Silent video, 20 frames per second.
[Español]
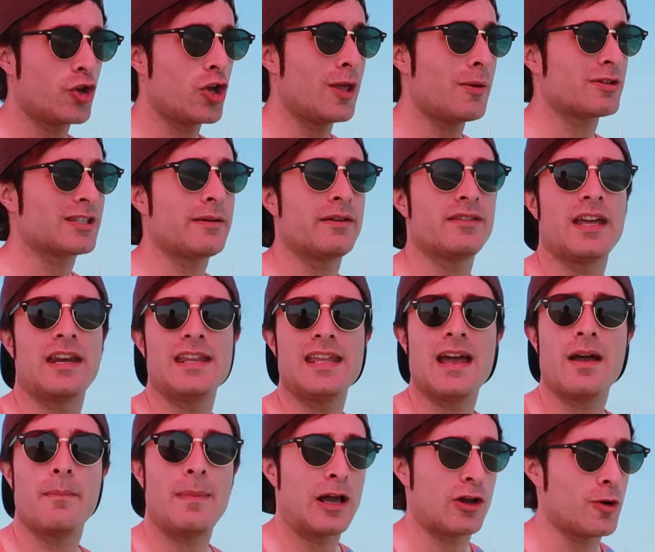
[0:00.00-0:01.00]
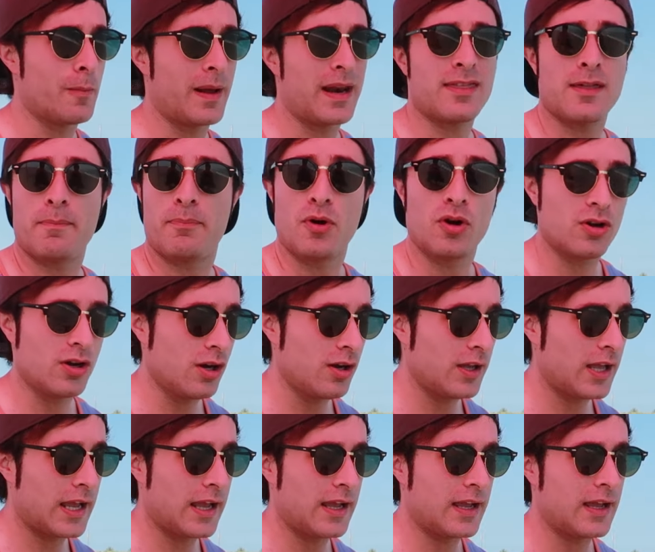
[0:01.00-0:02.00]
Yo llevo esta batería, me la compré hace
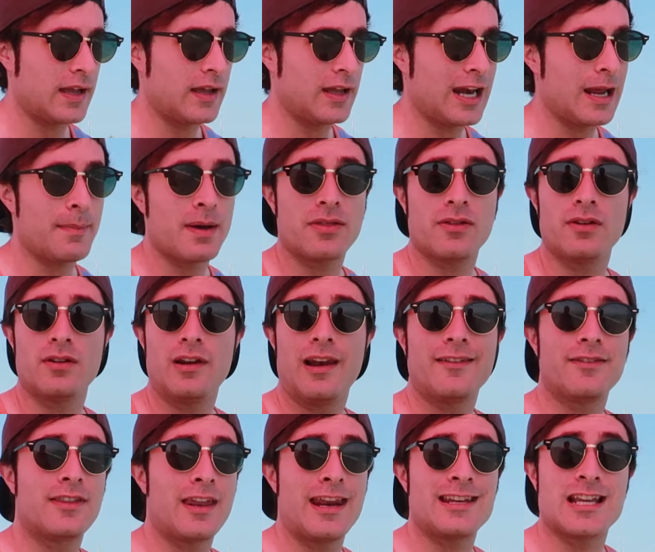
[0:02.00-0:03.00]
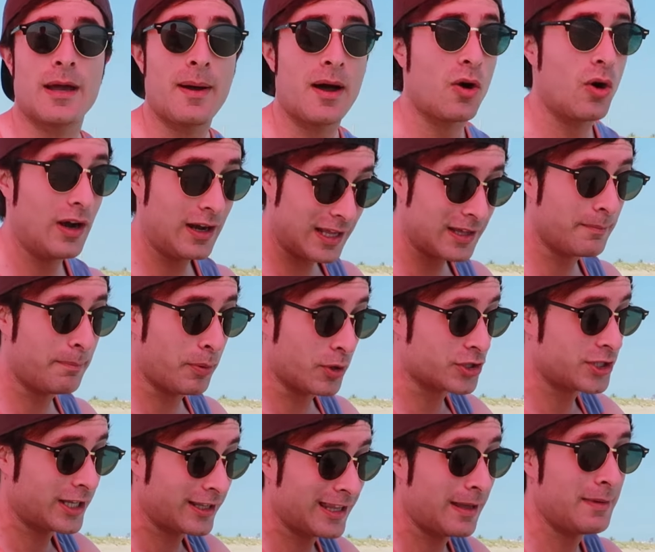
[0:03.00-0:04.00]
poco en Amazon. Tenéis abajo el link
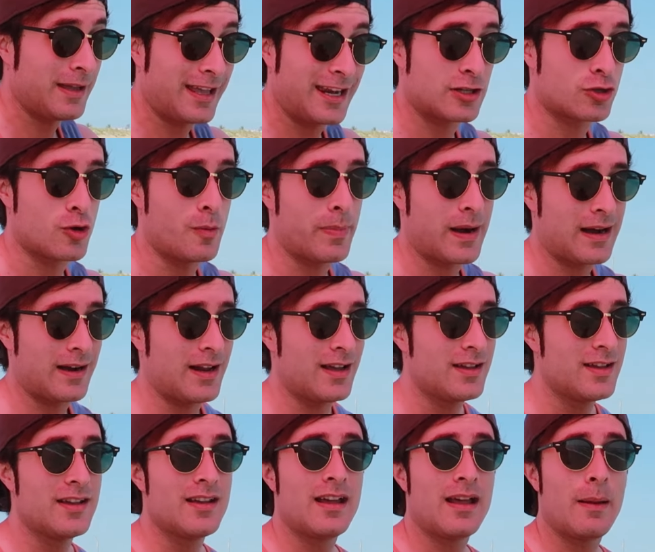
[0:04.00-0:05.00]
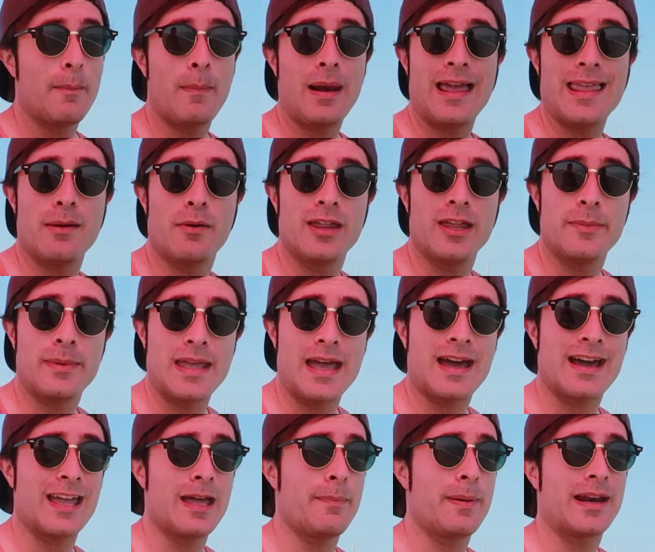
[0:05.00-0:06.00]
por si también queréis comprarla. Me la llevo de
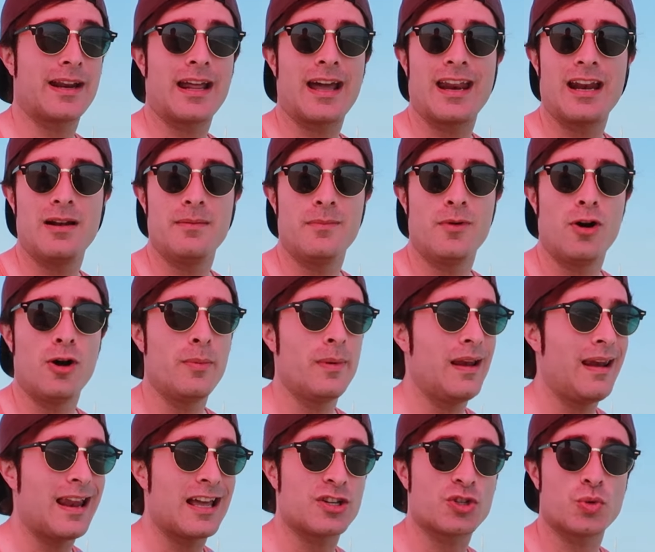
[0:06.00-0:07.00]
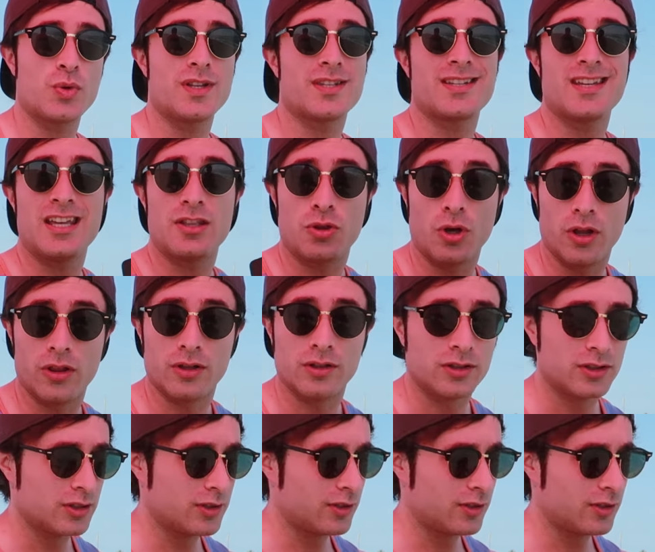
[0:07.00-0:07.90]
viaje para cargar el móvil, la Switch y todo.